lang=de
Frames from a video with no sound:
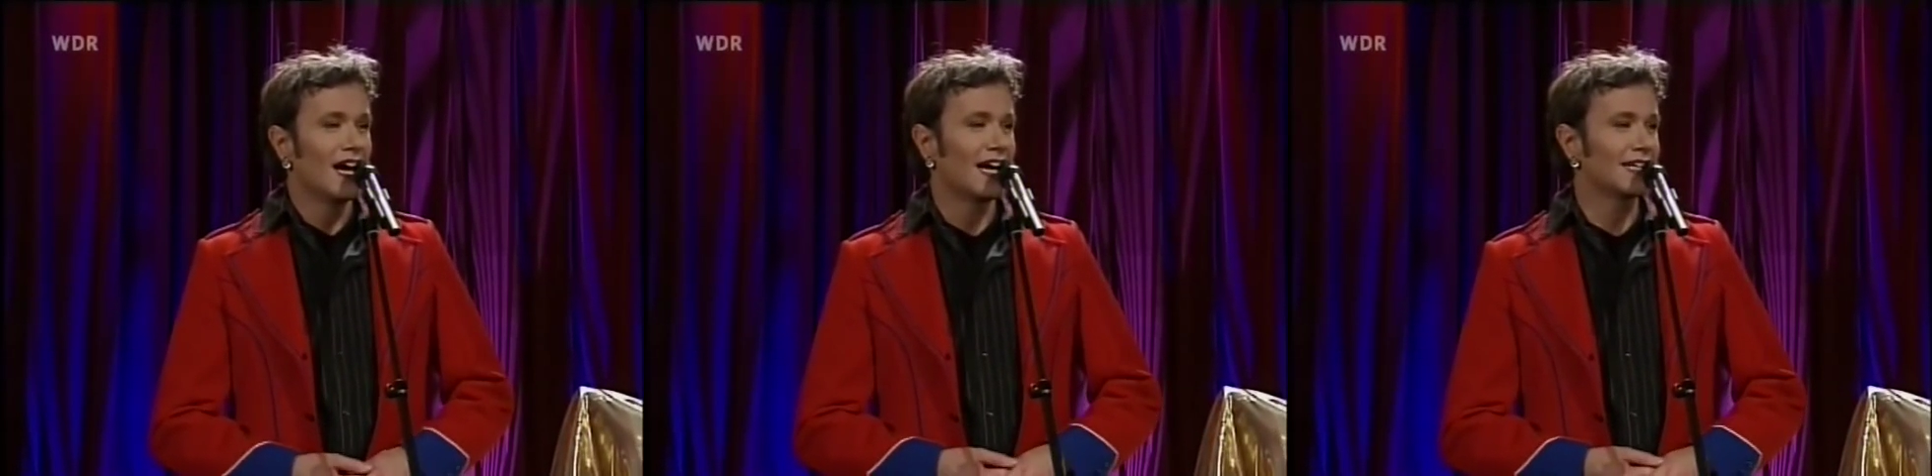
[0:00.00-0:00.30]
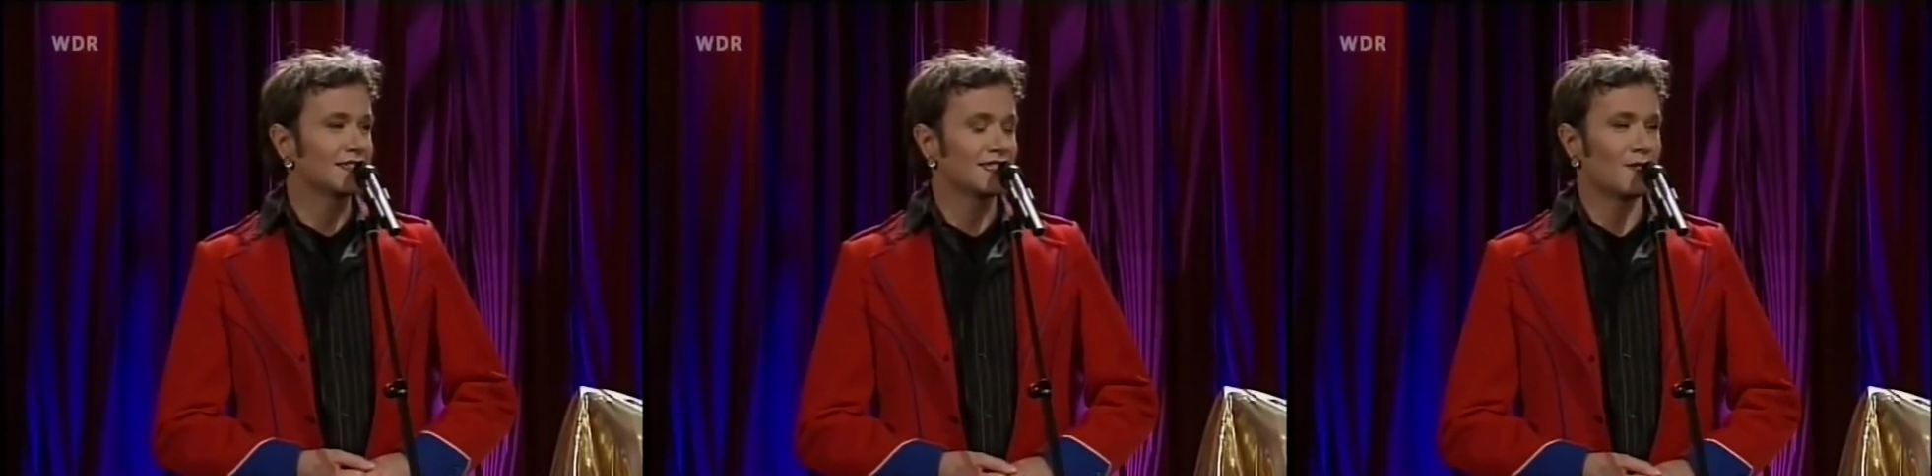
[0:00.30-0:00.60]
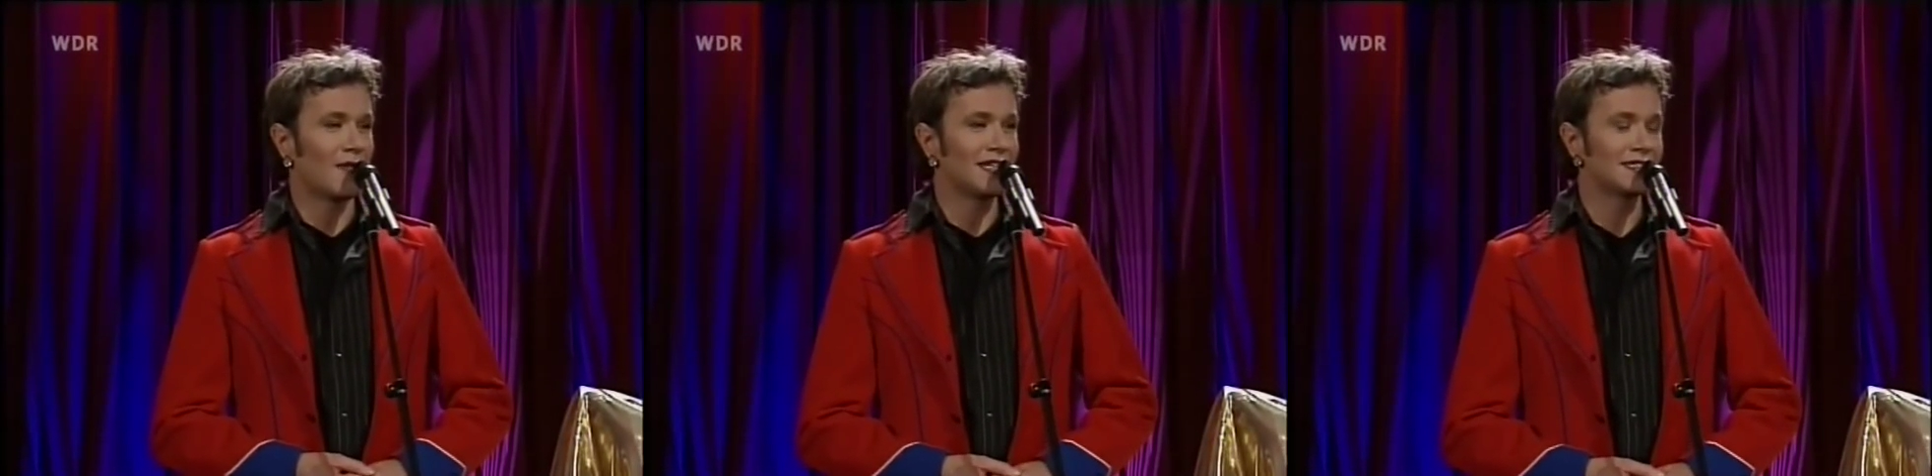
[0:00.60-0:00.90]
eigentlich
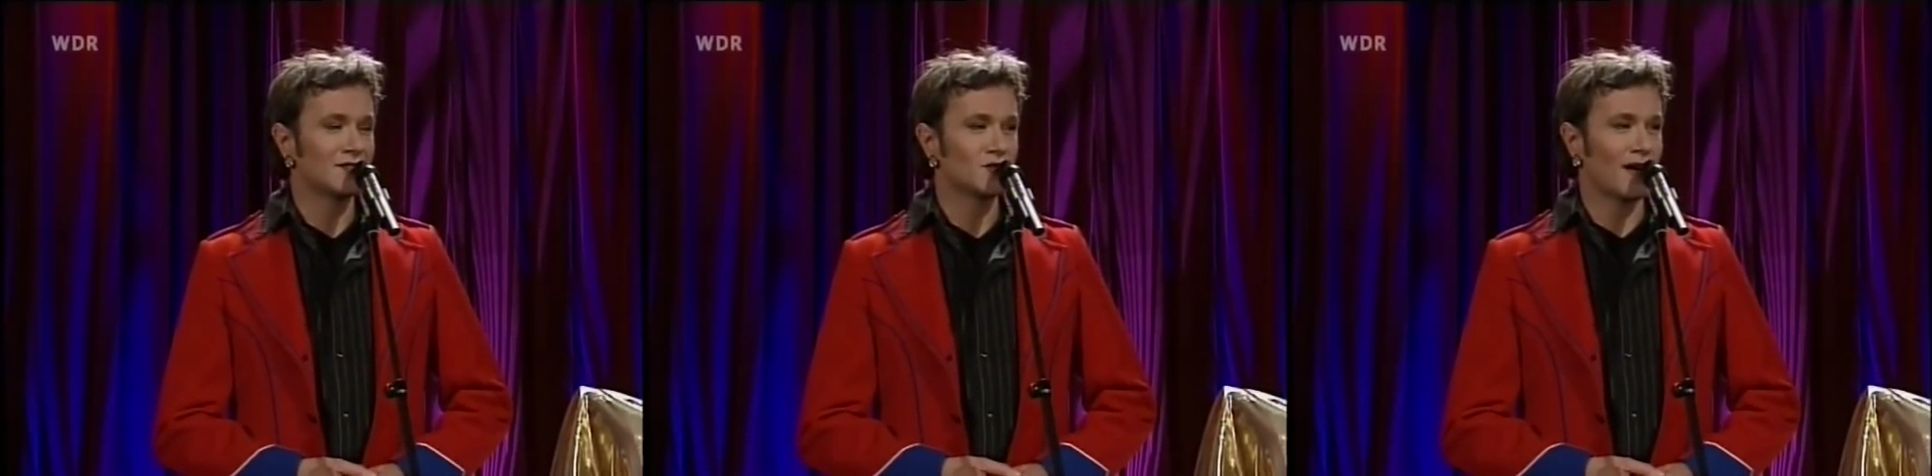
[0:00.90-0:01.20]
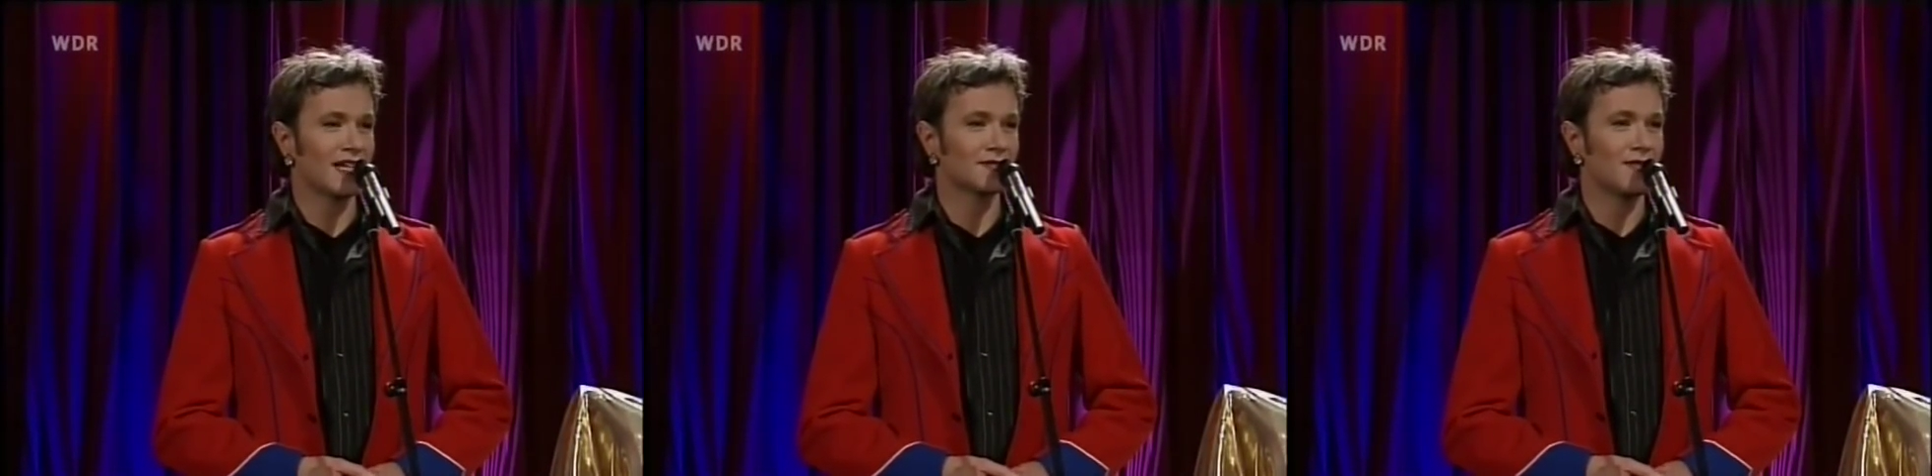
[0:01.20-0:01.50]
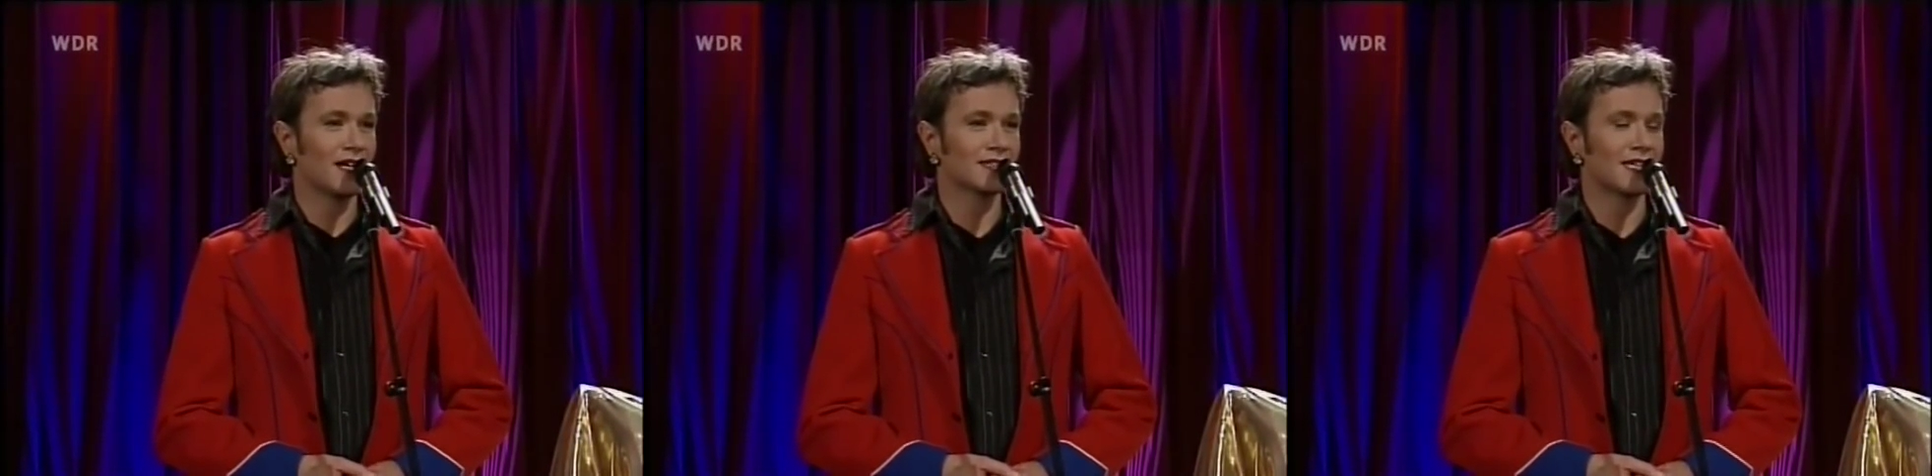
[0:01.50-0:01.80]
am meisten Spaß macht.